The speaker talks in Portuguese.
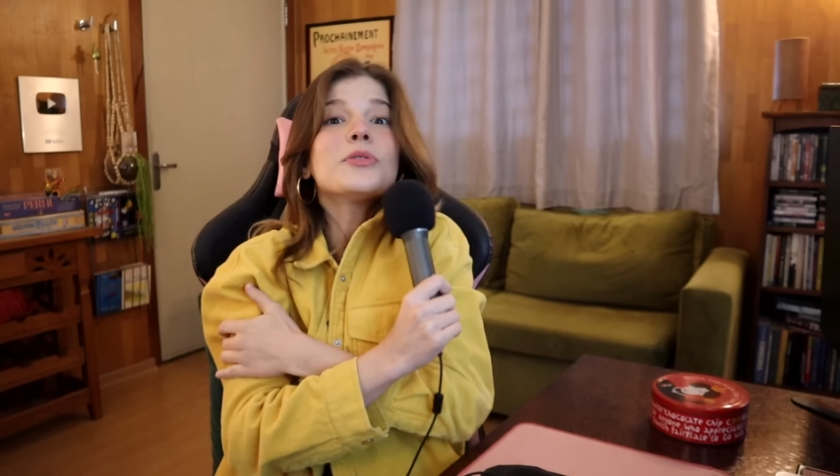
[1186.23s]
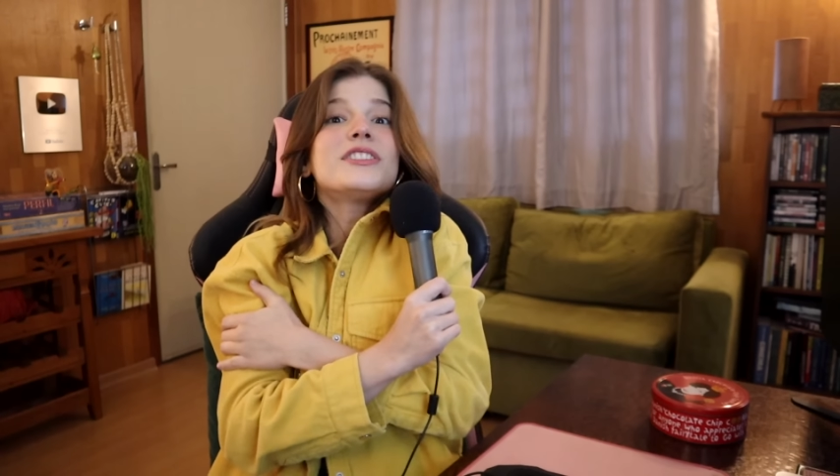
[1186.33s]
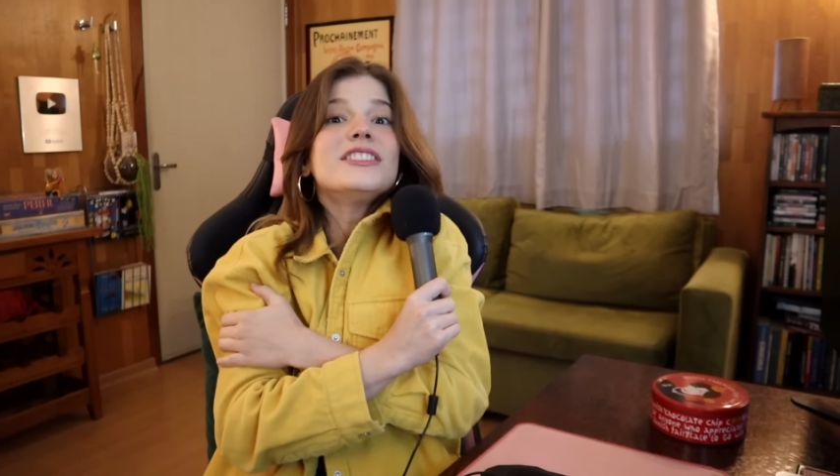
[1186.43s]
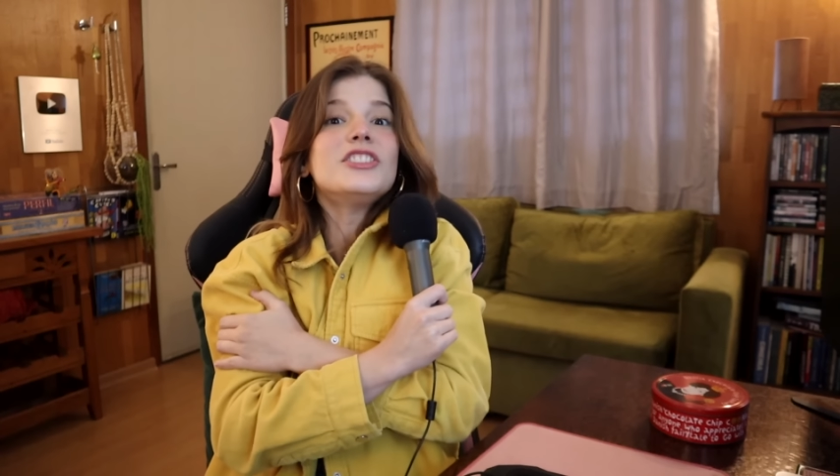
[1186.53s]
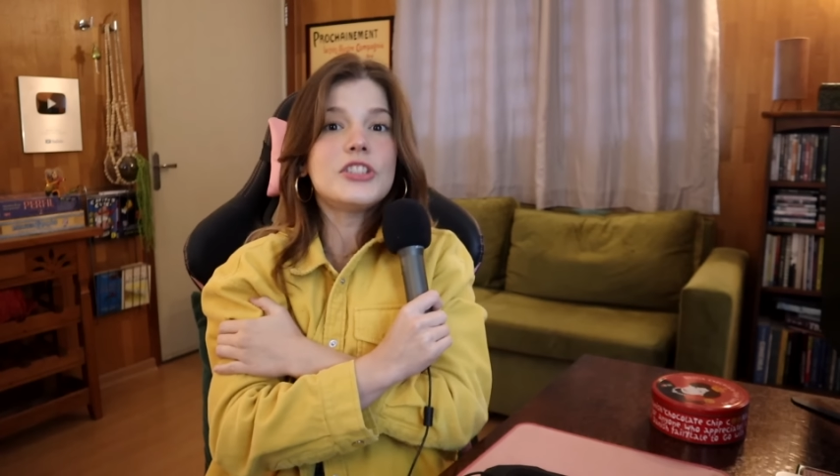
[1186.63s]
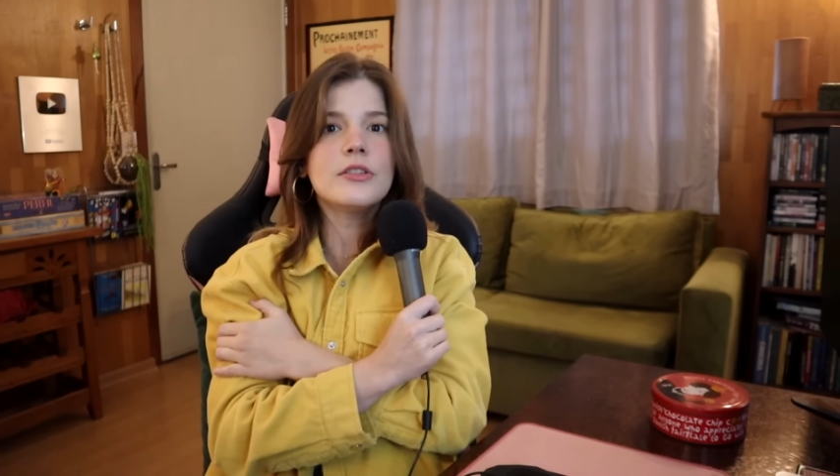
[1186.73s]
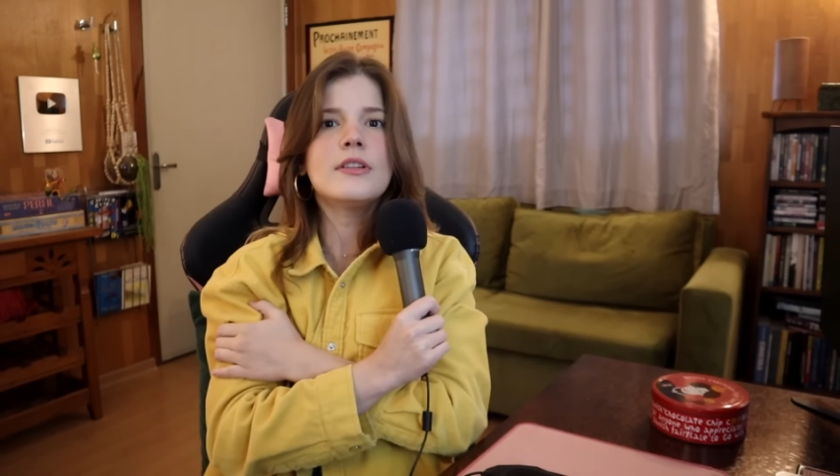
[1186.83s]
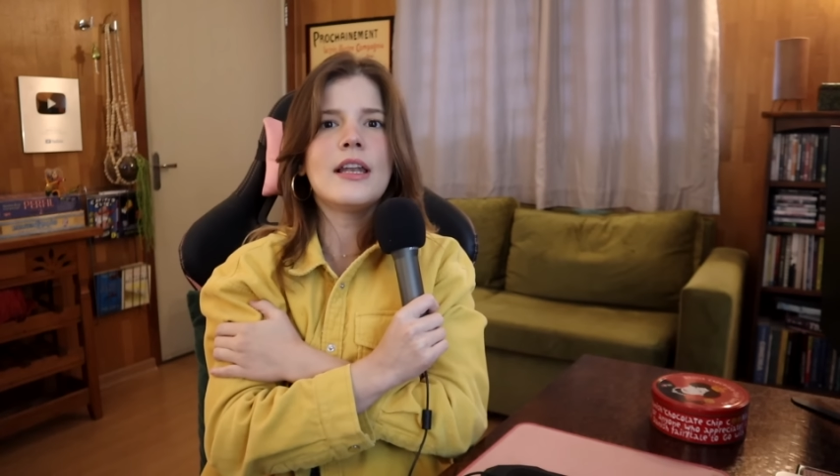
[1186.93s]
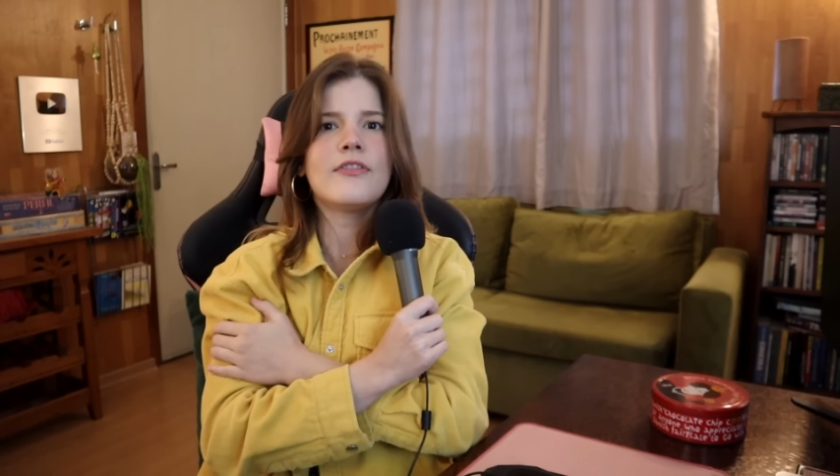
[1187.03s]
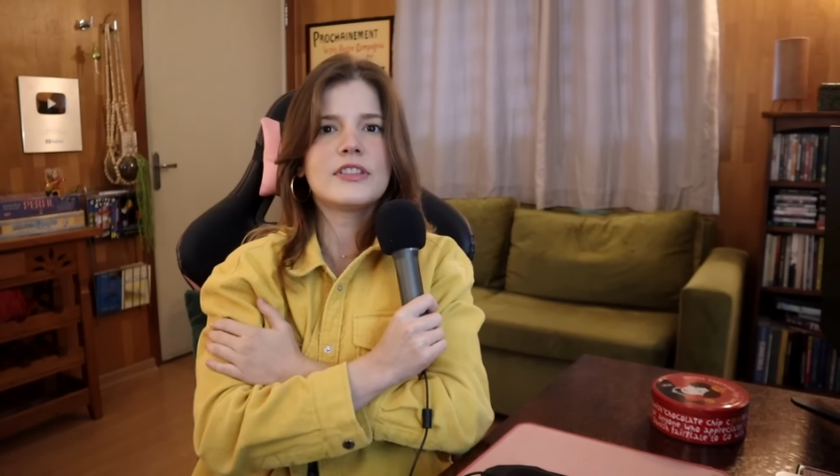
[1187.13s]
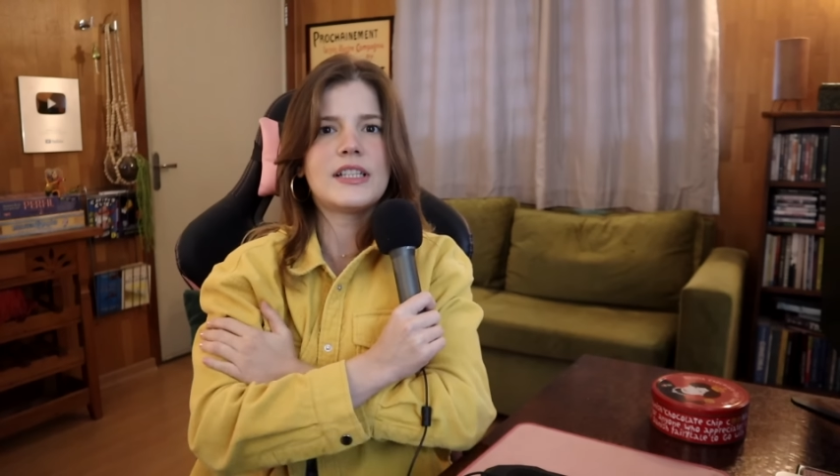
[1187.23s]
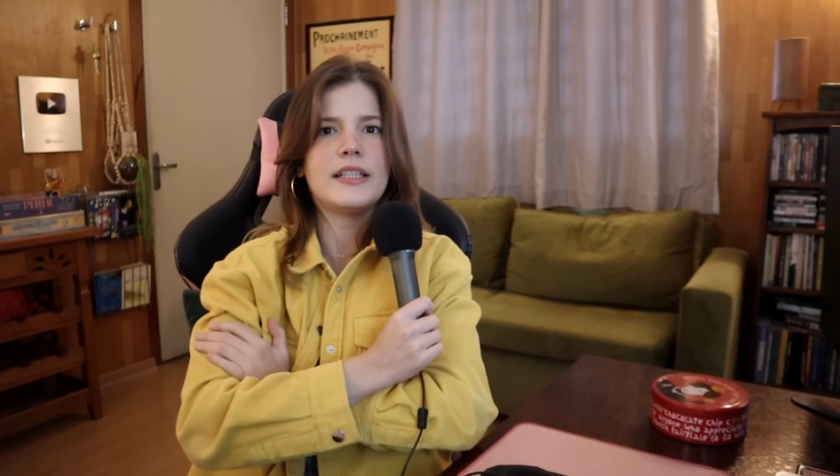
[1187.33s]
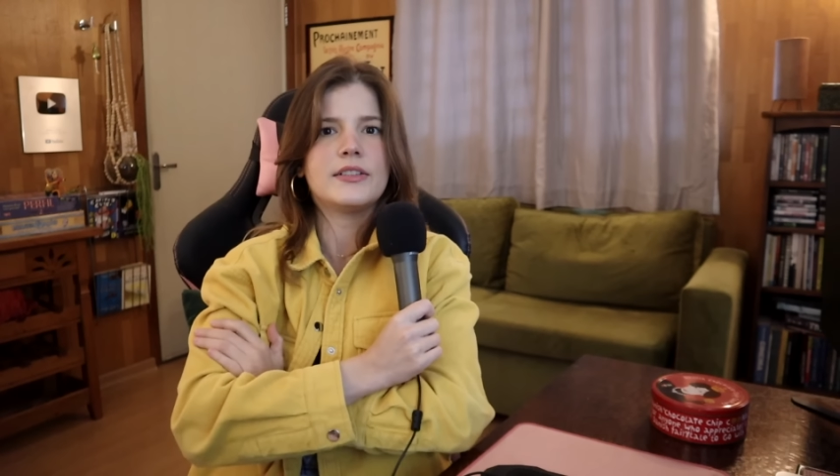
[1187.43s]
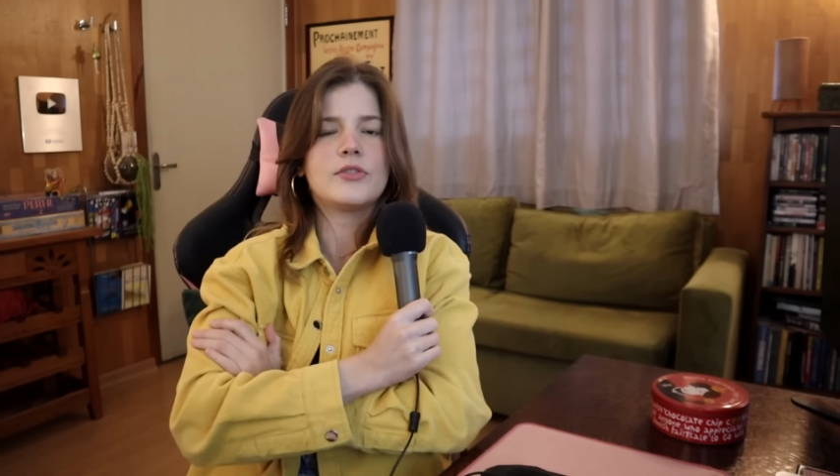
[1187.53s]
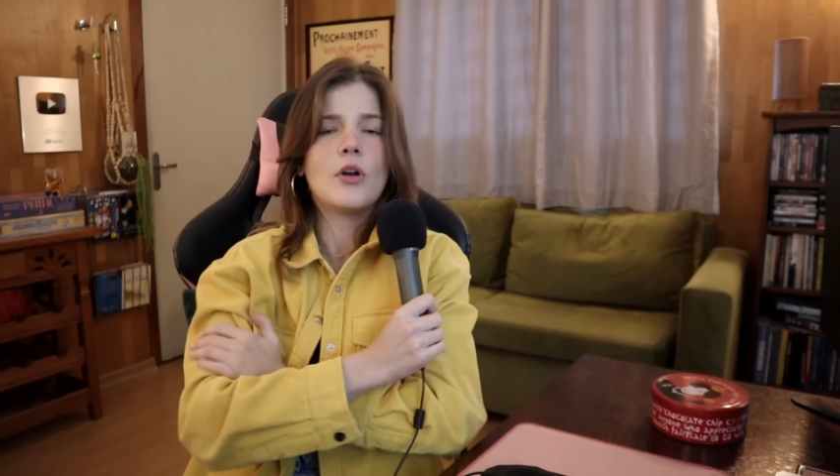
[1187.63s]
sentido dele fazer
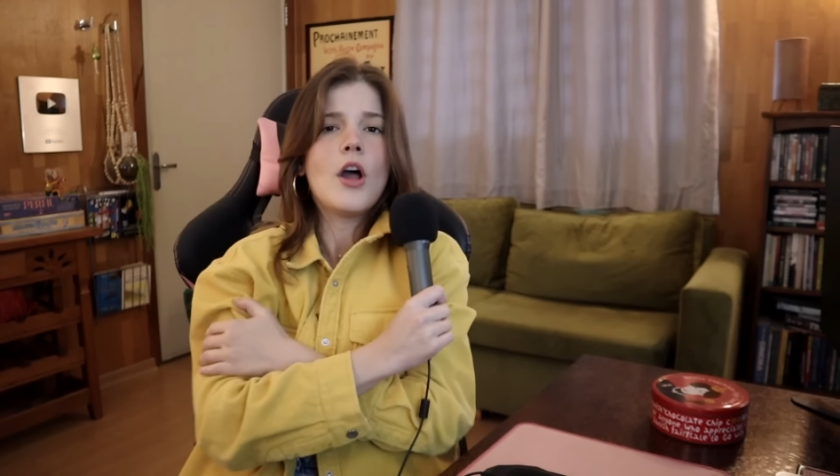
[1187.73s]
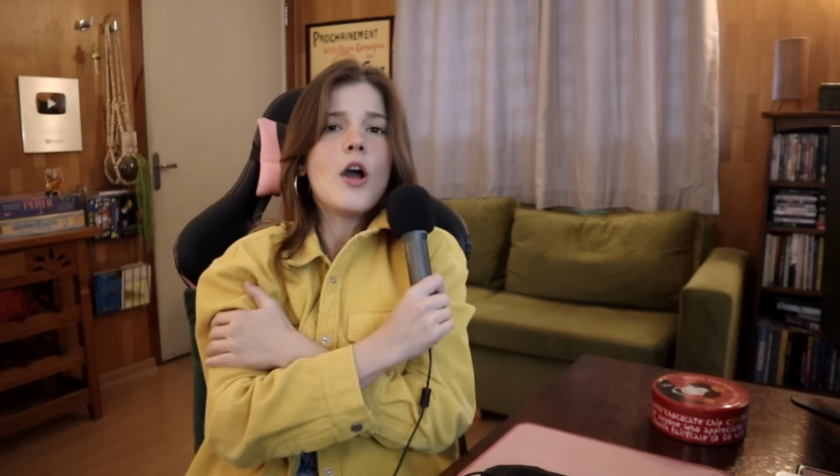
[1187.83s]
isso?